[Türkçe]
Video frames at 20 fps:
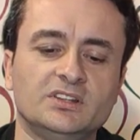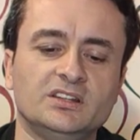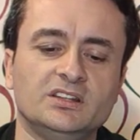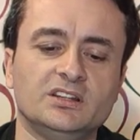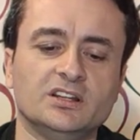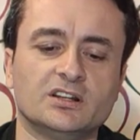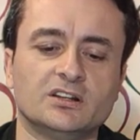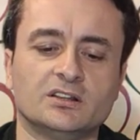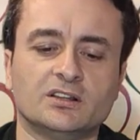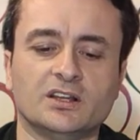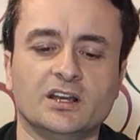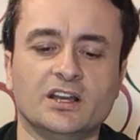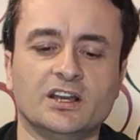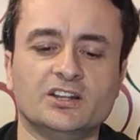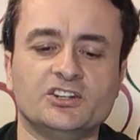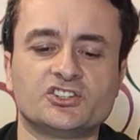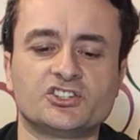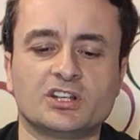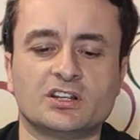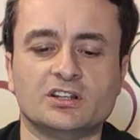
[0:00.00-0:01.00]
Diğerini de
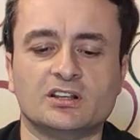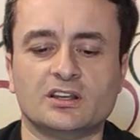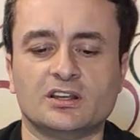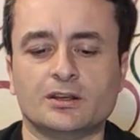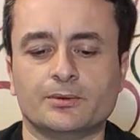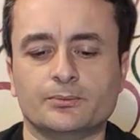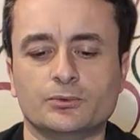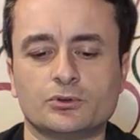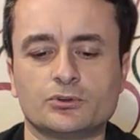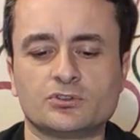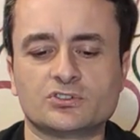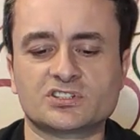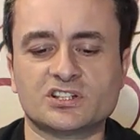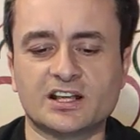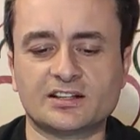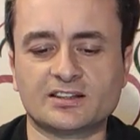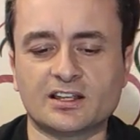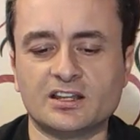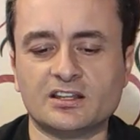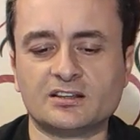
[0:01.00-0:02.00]
aynı şekilde yapıyoruz.
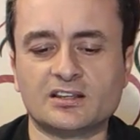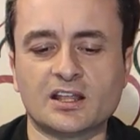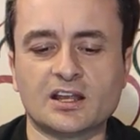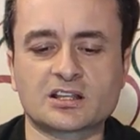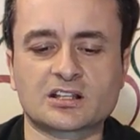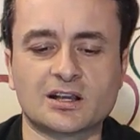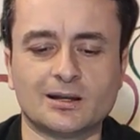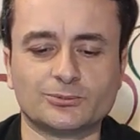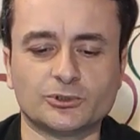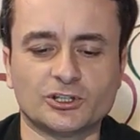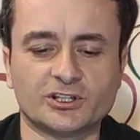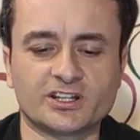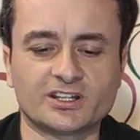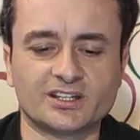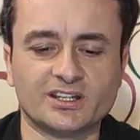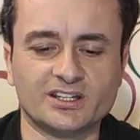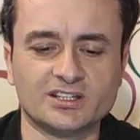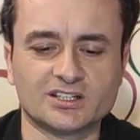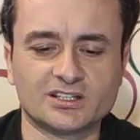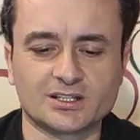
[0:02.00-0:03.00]
Zaten internet
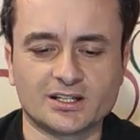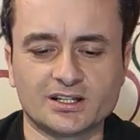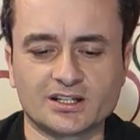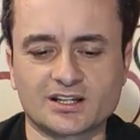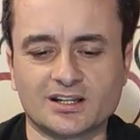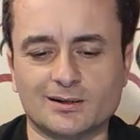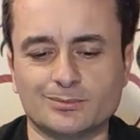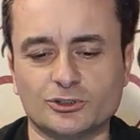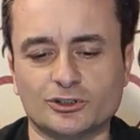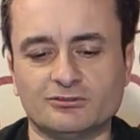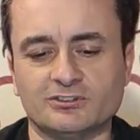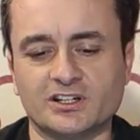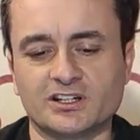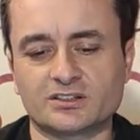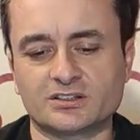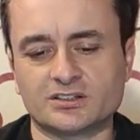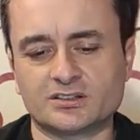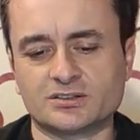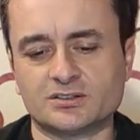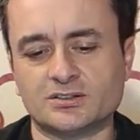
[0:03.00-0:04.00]
kablolarında iki tane kablo
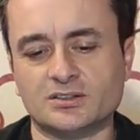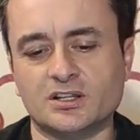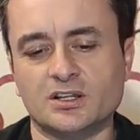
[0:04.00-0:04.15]
vardır.